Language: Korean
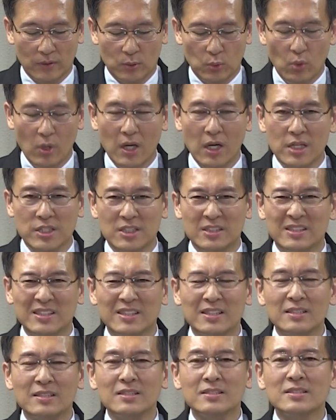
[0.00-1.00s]
또 한
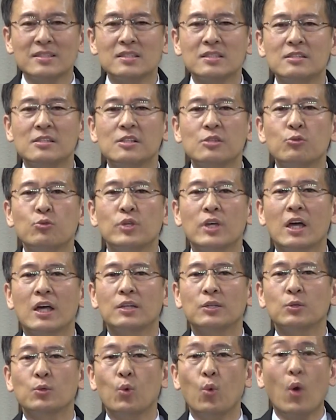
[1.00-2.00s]
가지는 뜻을
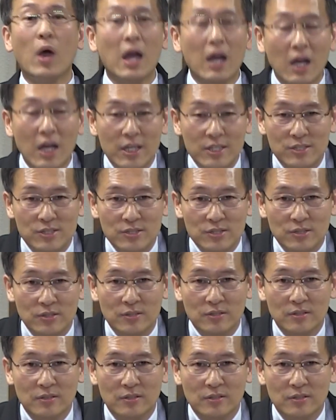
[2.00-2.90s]
위한 화가 있어요.